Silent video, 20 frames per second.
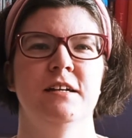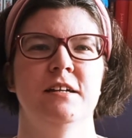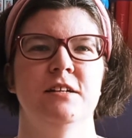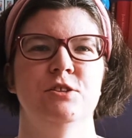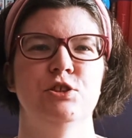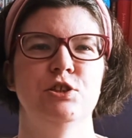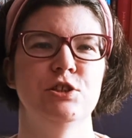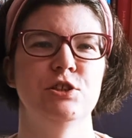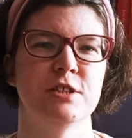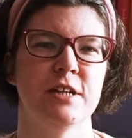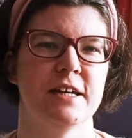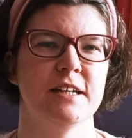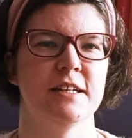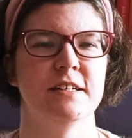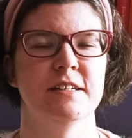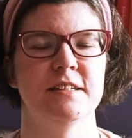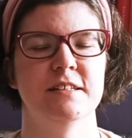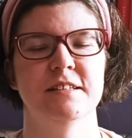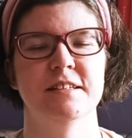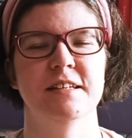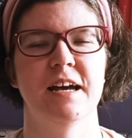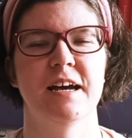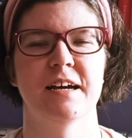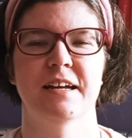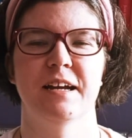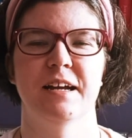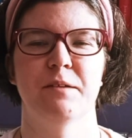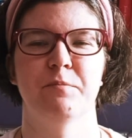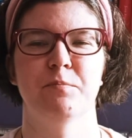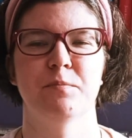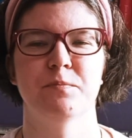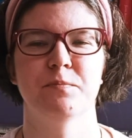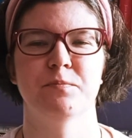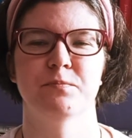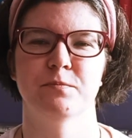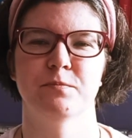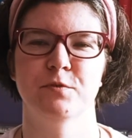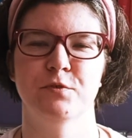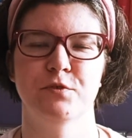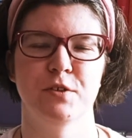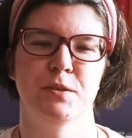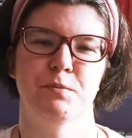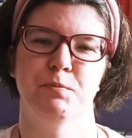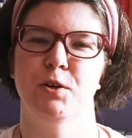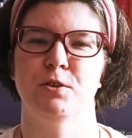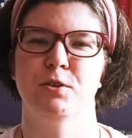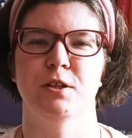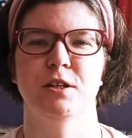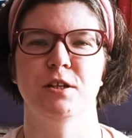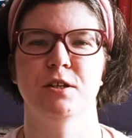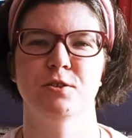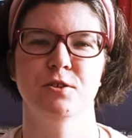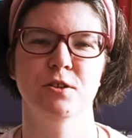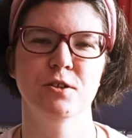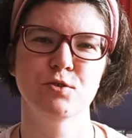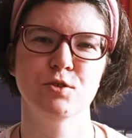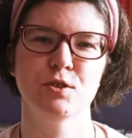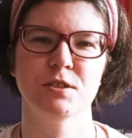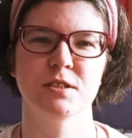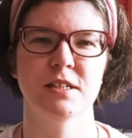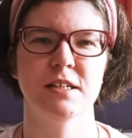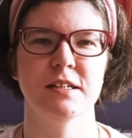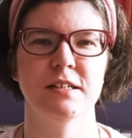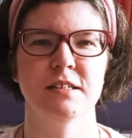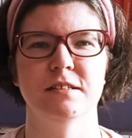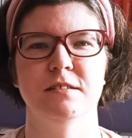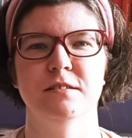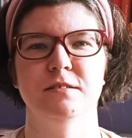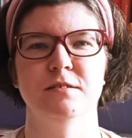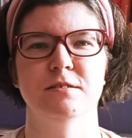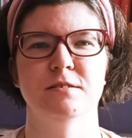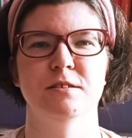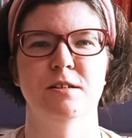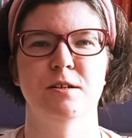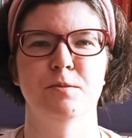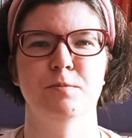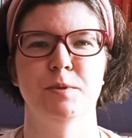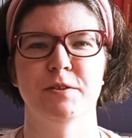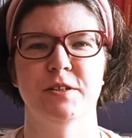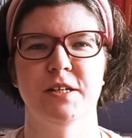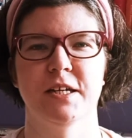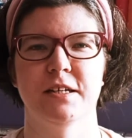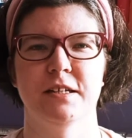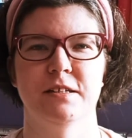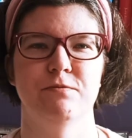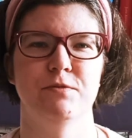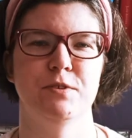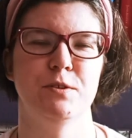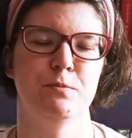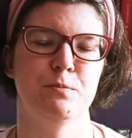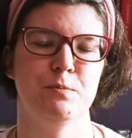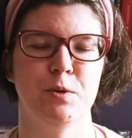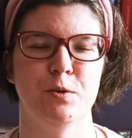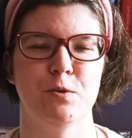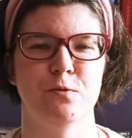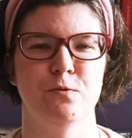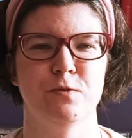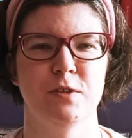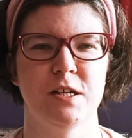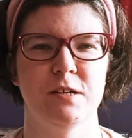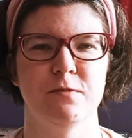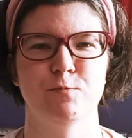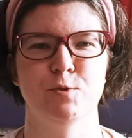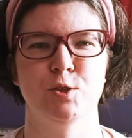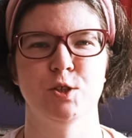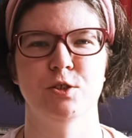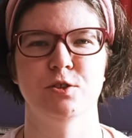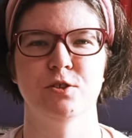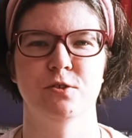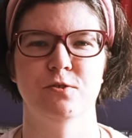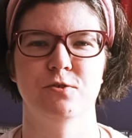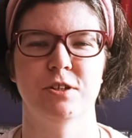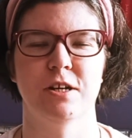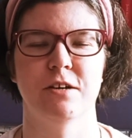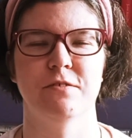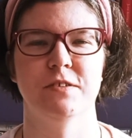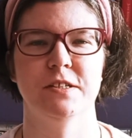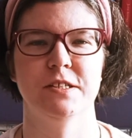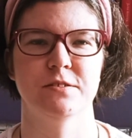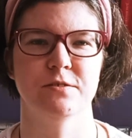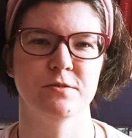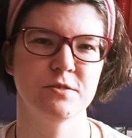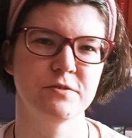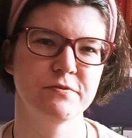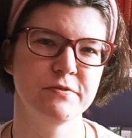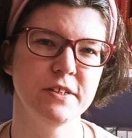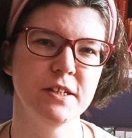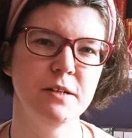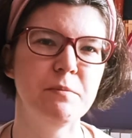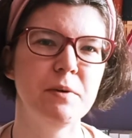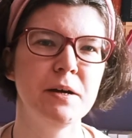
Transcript: dzisiaj nagram film o tej książce i zrobię taki film porównawczy książka versus film,